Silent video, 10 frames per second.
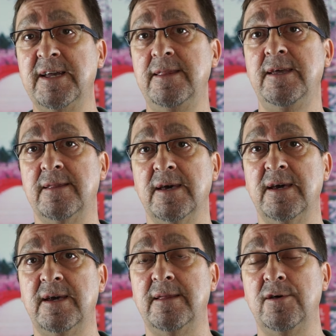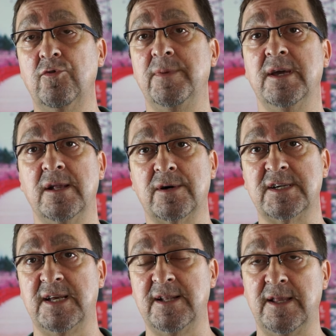ID de UMI, lo
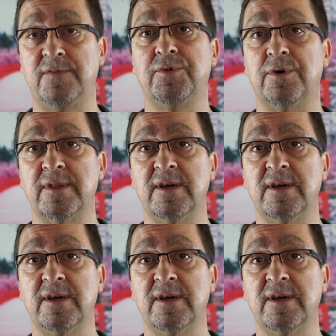que es el lector